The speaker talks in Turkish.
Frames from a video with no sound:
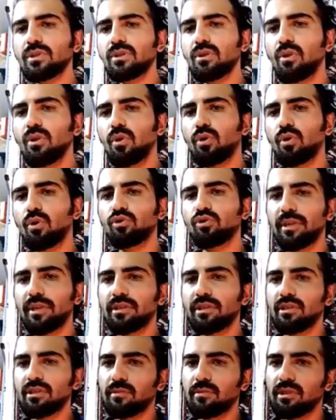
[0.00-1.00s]
10 tümen,
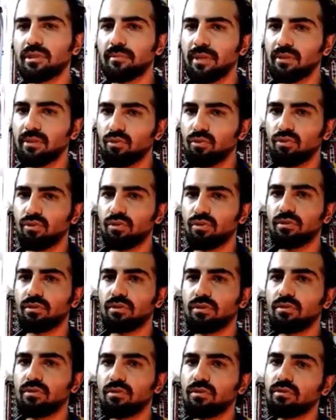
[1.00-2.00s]
20 tümen, 100 e,
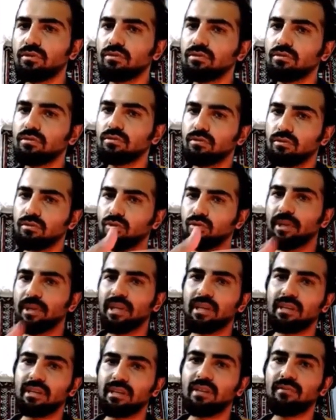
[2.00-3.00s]

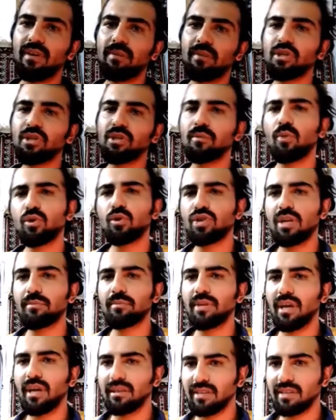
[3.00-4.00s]
tümene kadar varmış ama özel
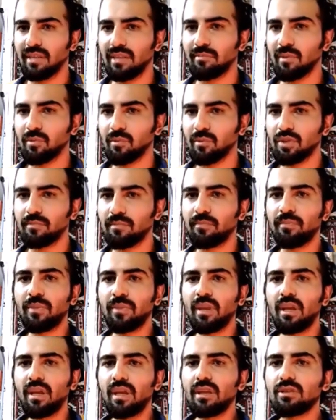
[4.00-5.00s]
bir ad almamış.
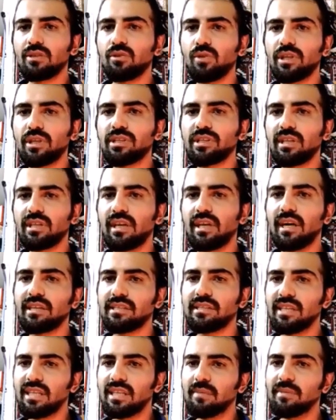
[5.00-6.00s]
Dolayısıyla
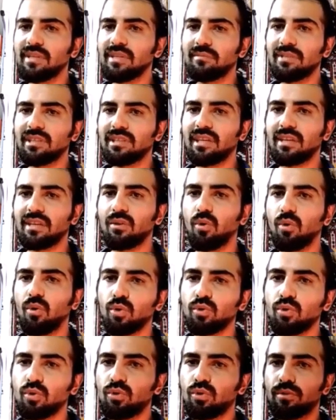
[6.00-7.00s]
askeri birimde de
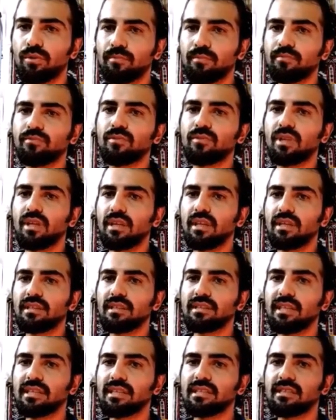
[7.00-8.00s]
onluk
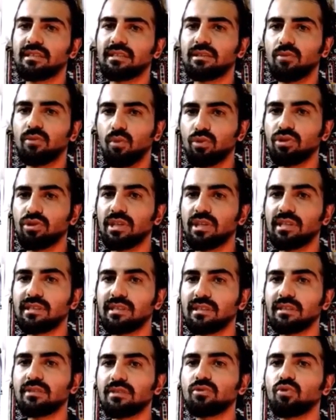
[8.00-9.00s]
sayısının, on
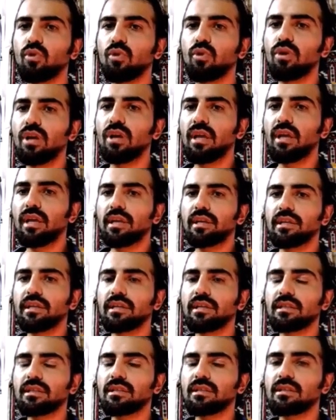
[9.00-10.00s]
sayısının çok
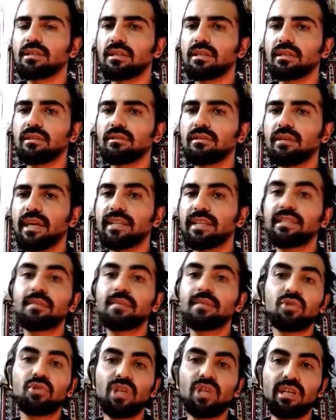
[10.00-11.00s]
e,
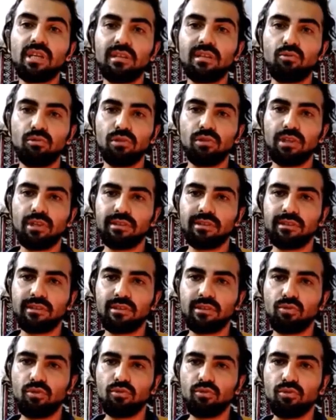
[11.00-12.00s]
etkin bir şekilde kullanıldığını
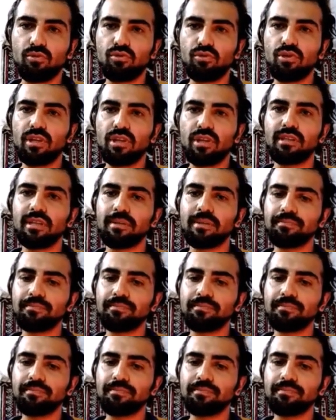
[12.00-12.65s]
görüyoruz. Hatta